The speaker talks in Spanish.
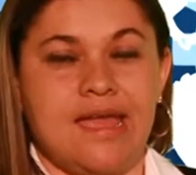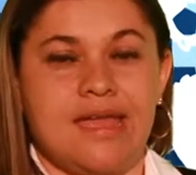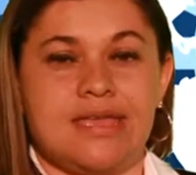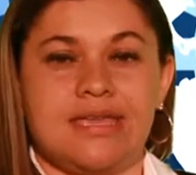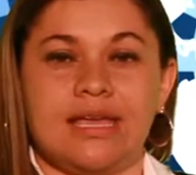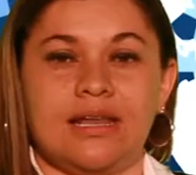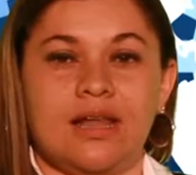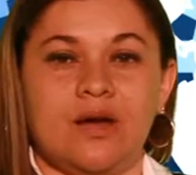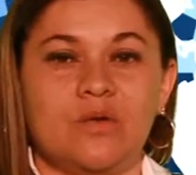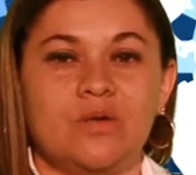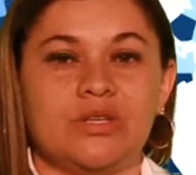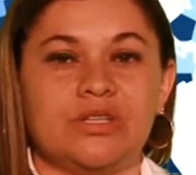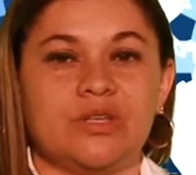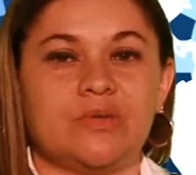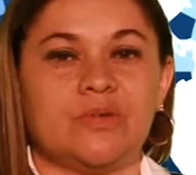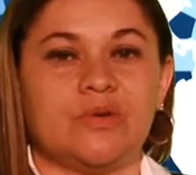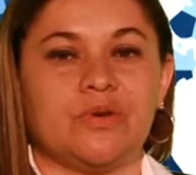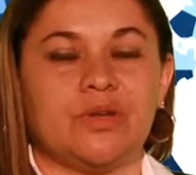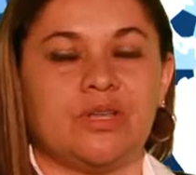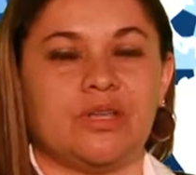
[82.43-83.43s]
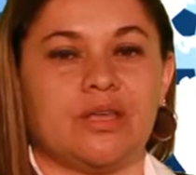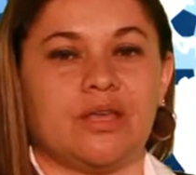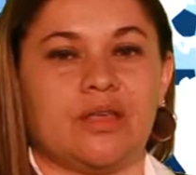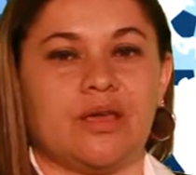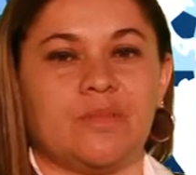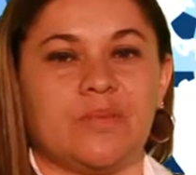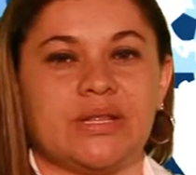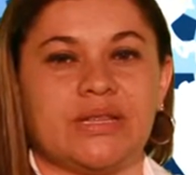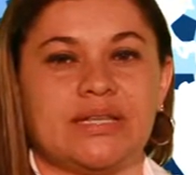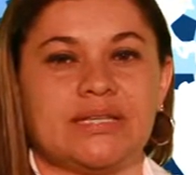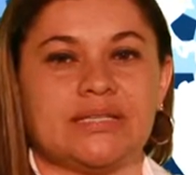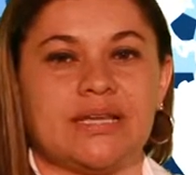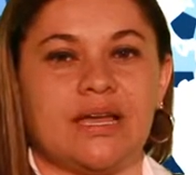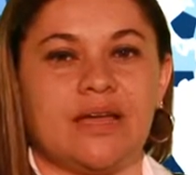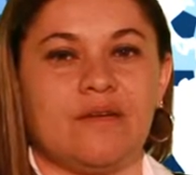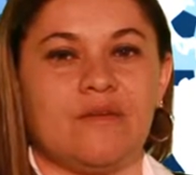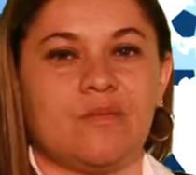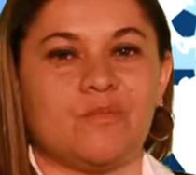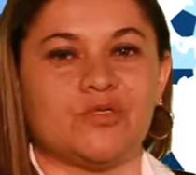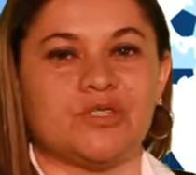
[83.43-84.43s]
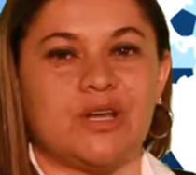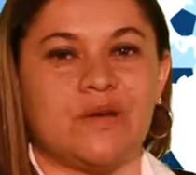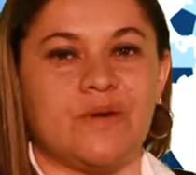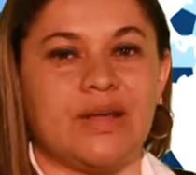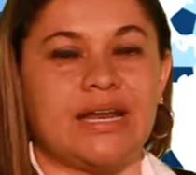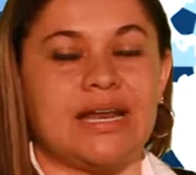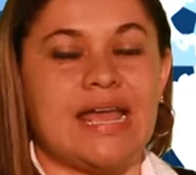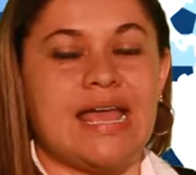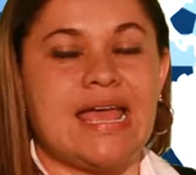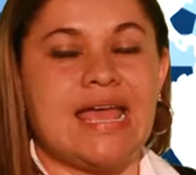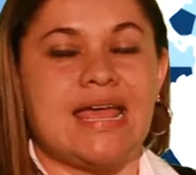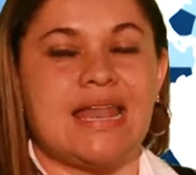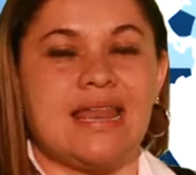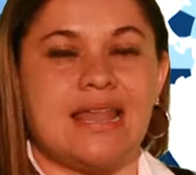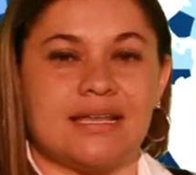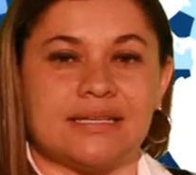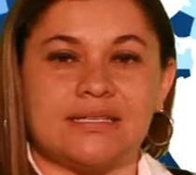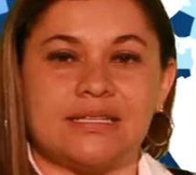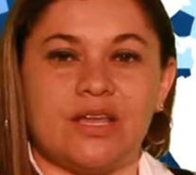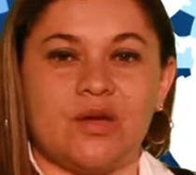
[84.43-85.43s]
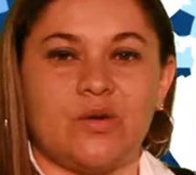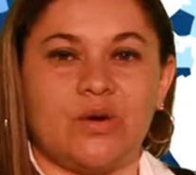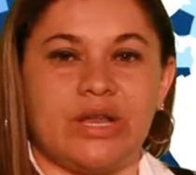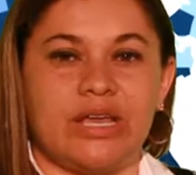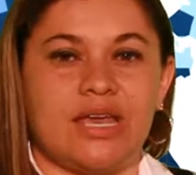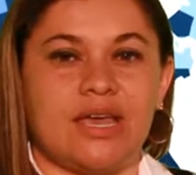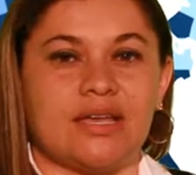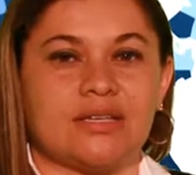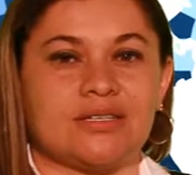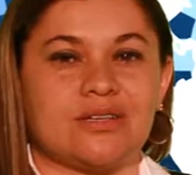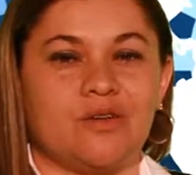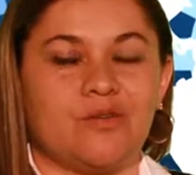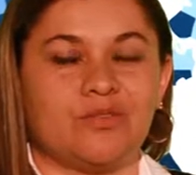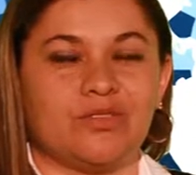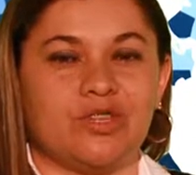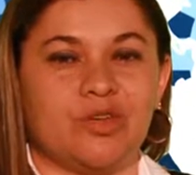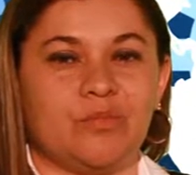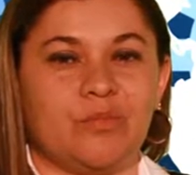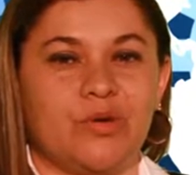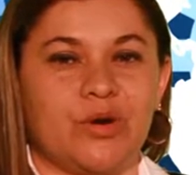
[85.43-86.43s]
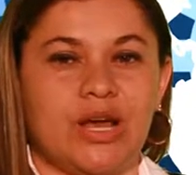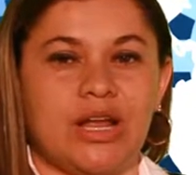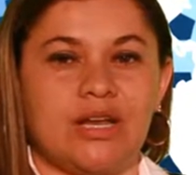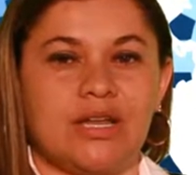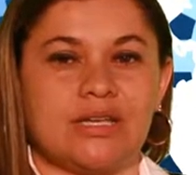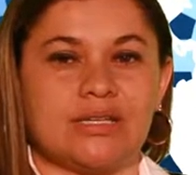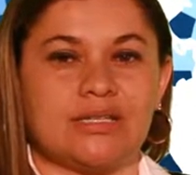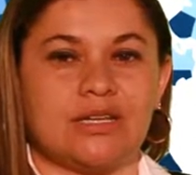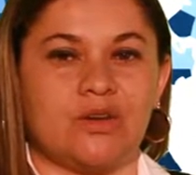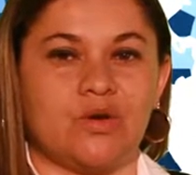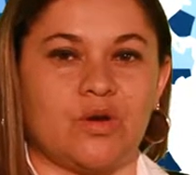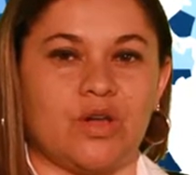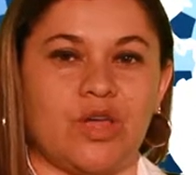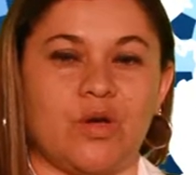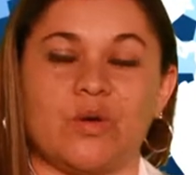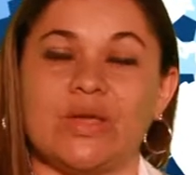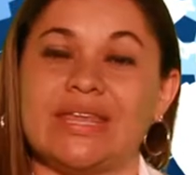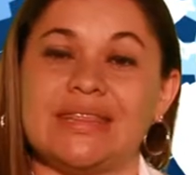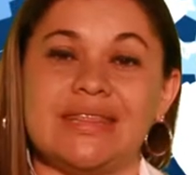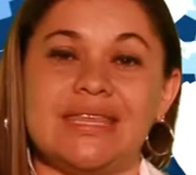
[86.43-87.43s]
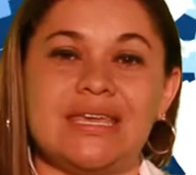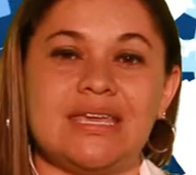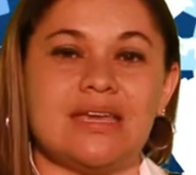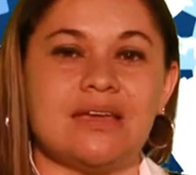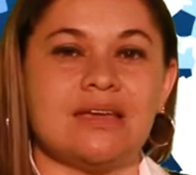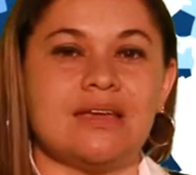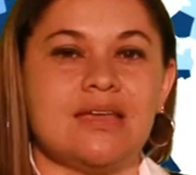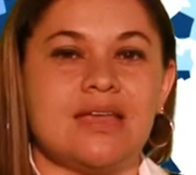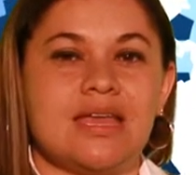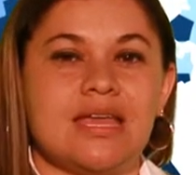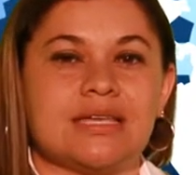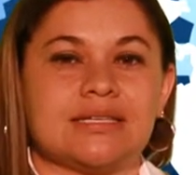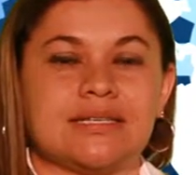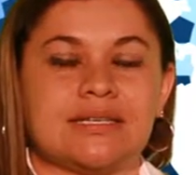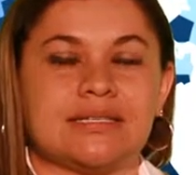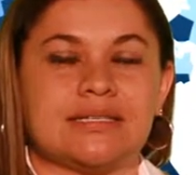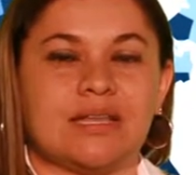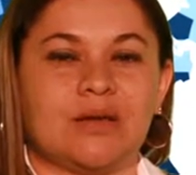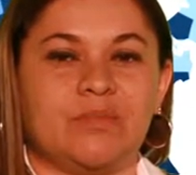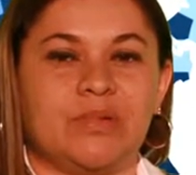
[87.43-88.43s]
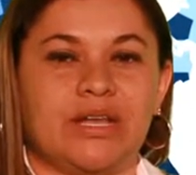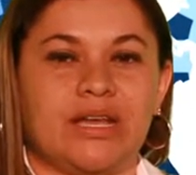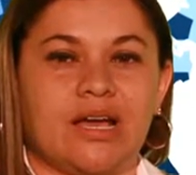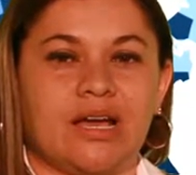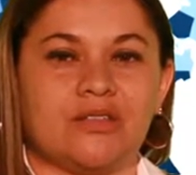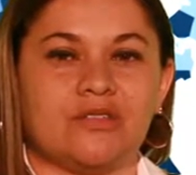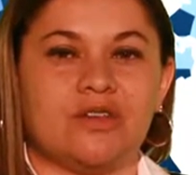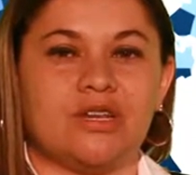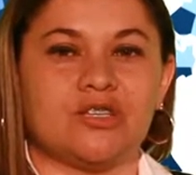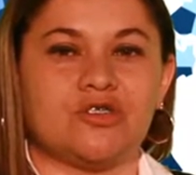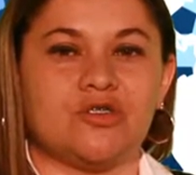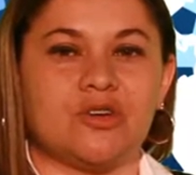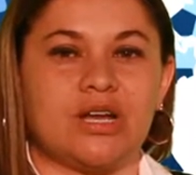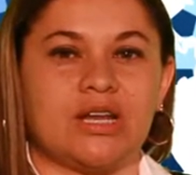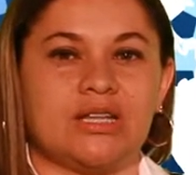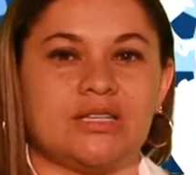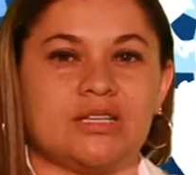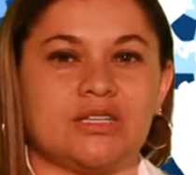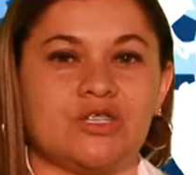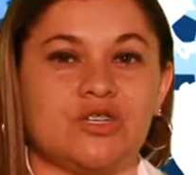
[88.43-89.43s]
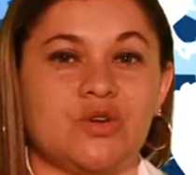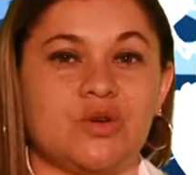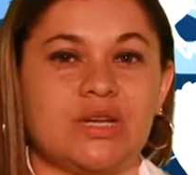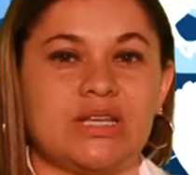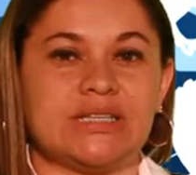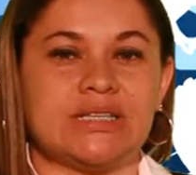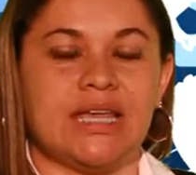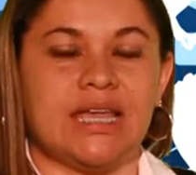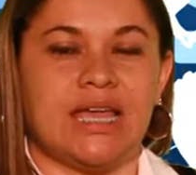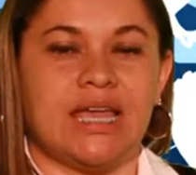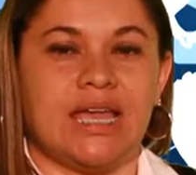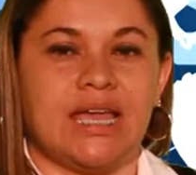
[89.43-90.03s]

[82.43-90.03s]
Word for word: Y en la última unidad de aprendizaje vamos a ver las teorías contemporáneas, lo que hoy en día se está aplicando en las organizaciones,